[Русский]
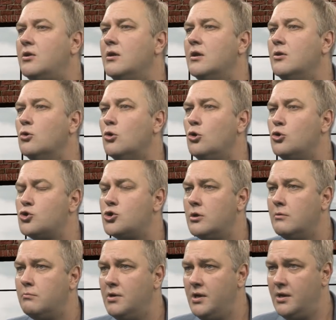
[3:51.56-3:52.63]
ты
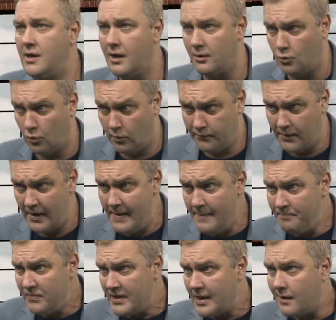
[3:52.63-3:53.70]
должен быть готов.
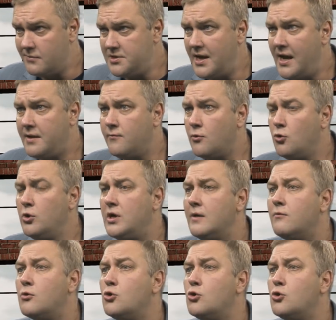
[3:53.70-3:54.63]
Взять в руки в